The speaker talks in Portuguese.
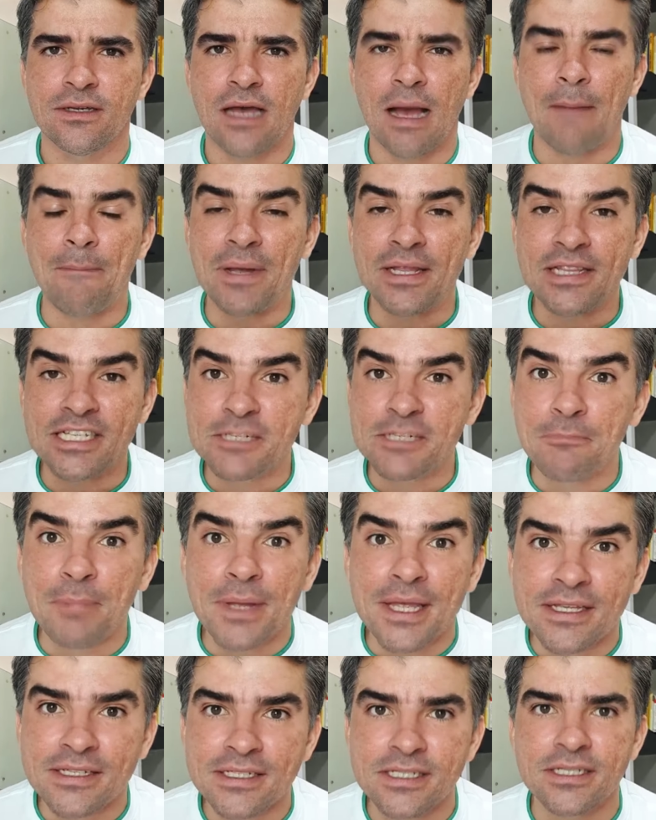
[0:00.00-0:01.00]
apenas
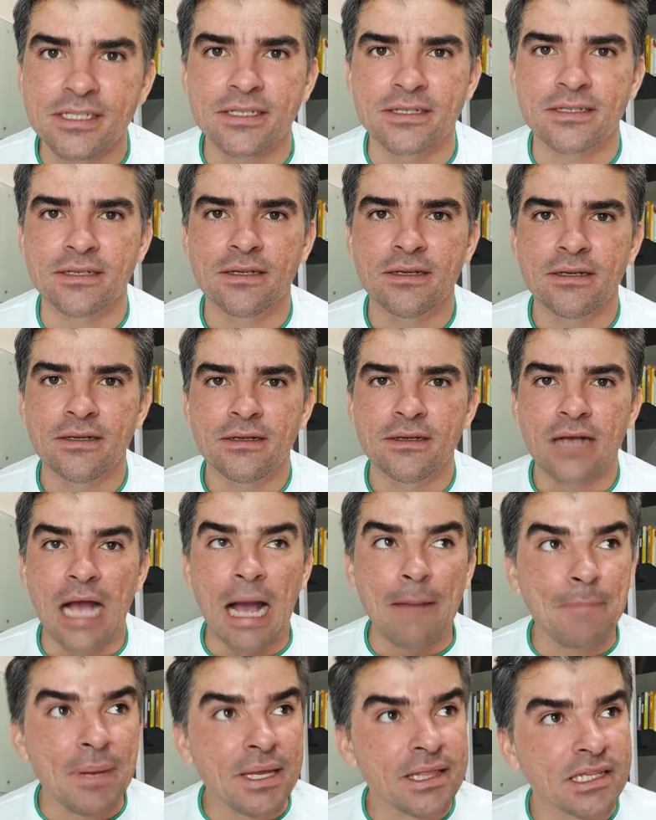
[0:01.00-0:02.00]
pensa,
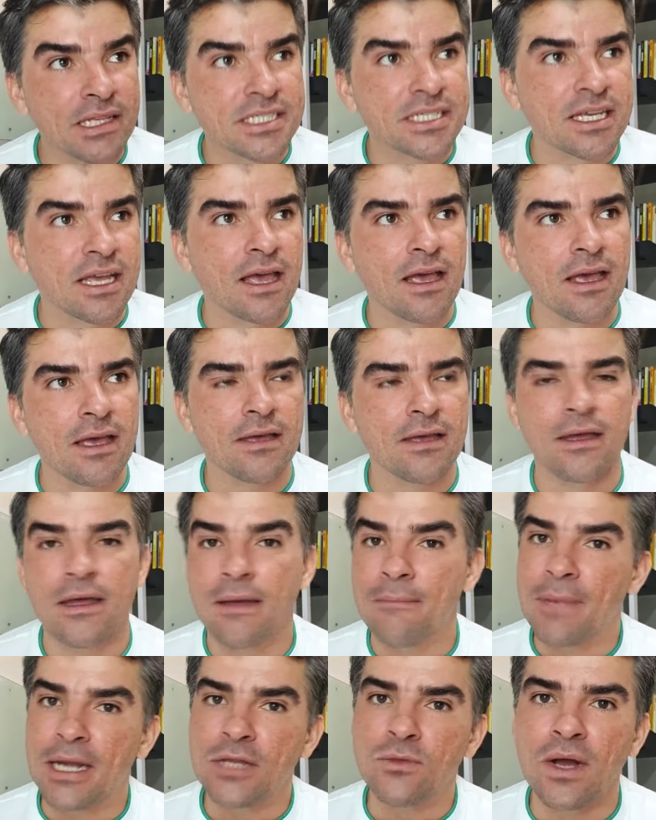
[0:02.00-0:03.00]
apenas quer,
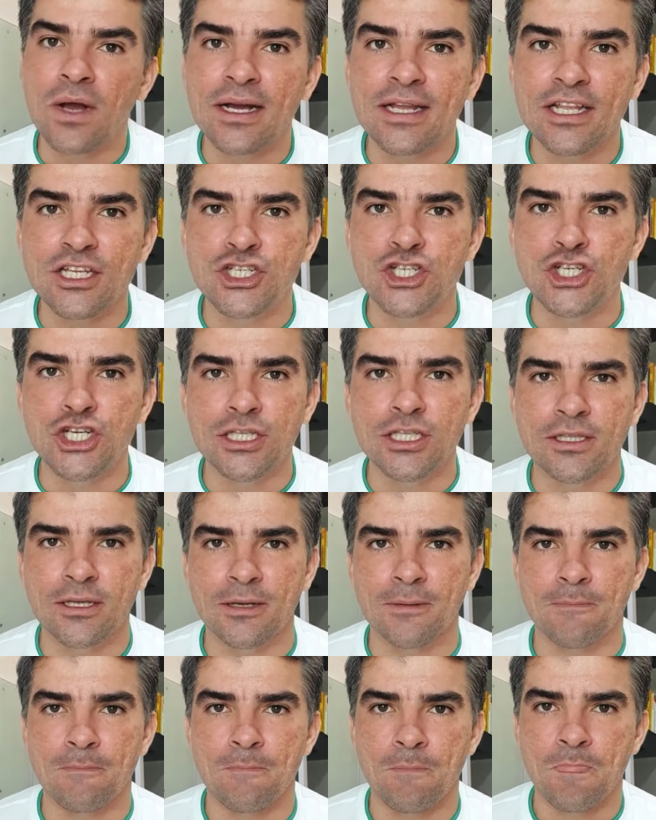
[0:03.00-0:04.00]
mas não acredita.